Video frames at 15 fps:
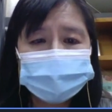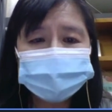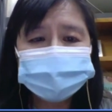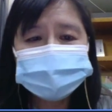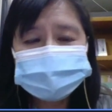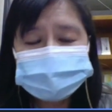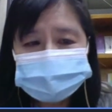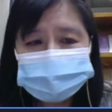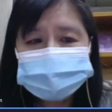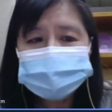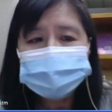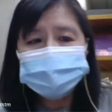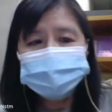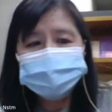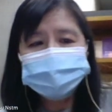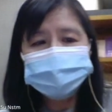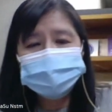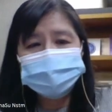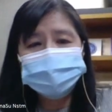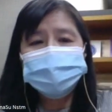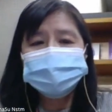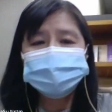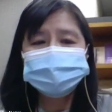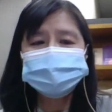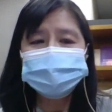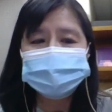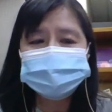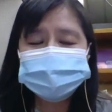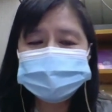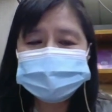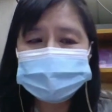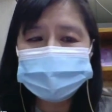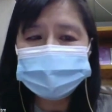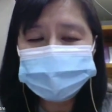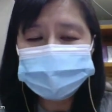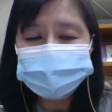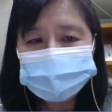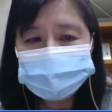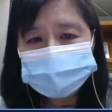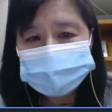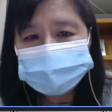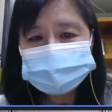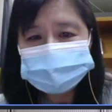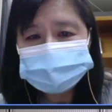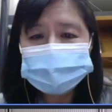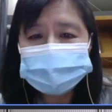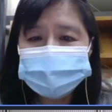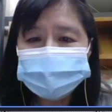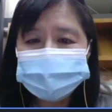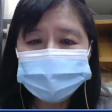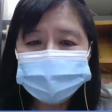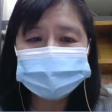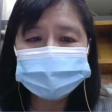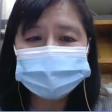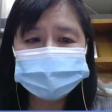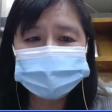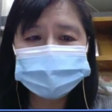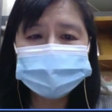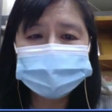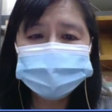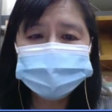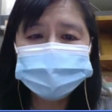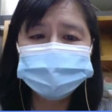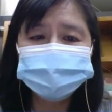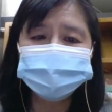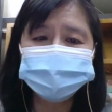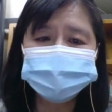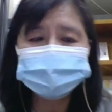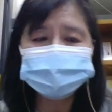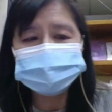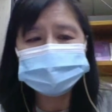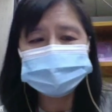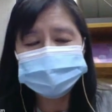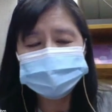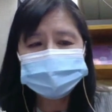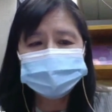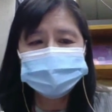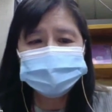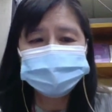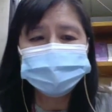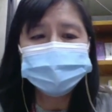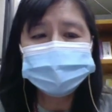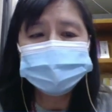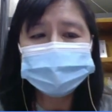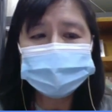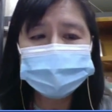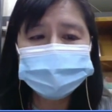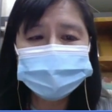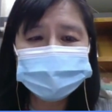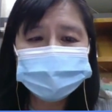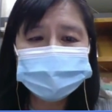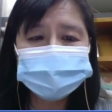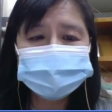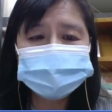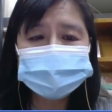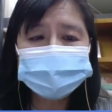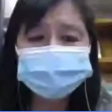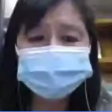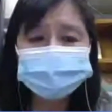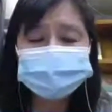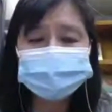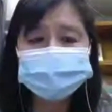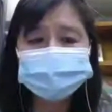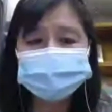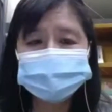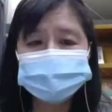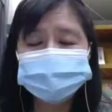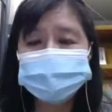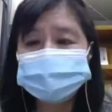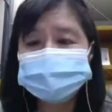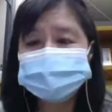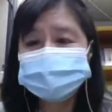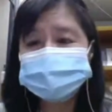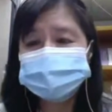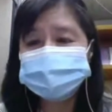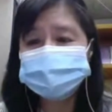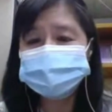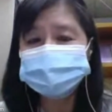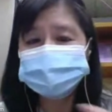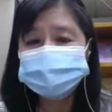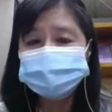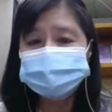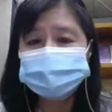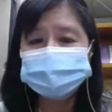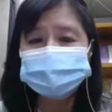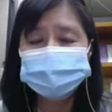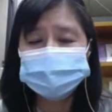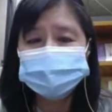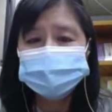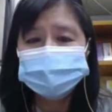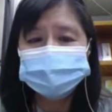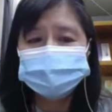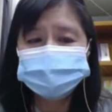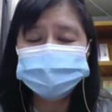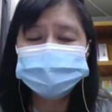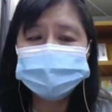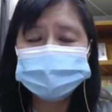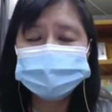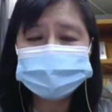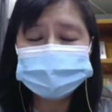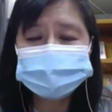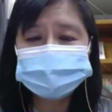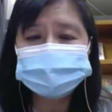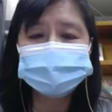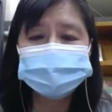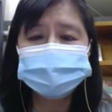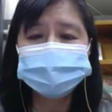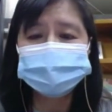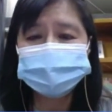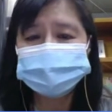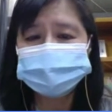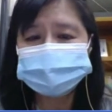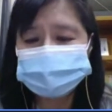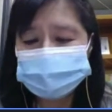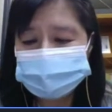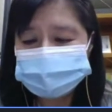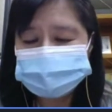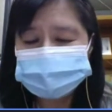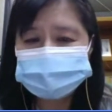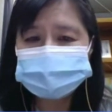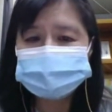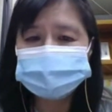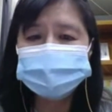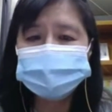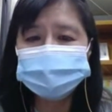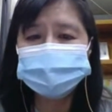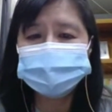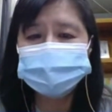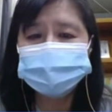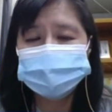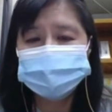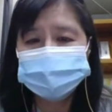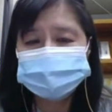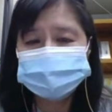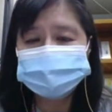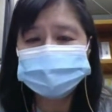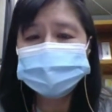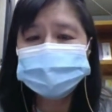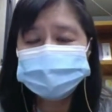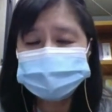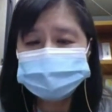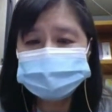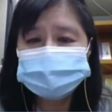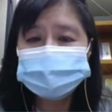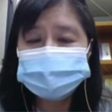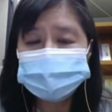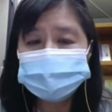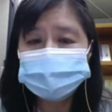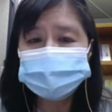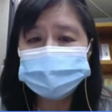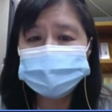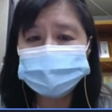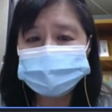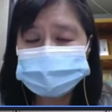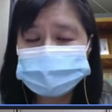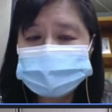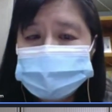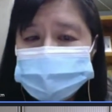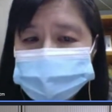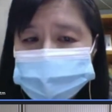好，接下来我很快的谈一下。其他博物馆怎么样去做一些所谓的 A P P 加 Beacon 的方式去做做一些整合哦？那它是建构怎么样去建构？我知道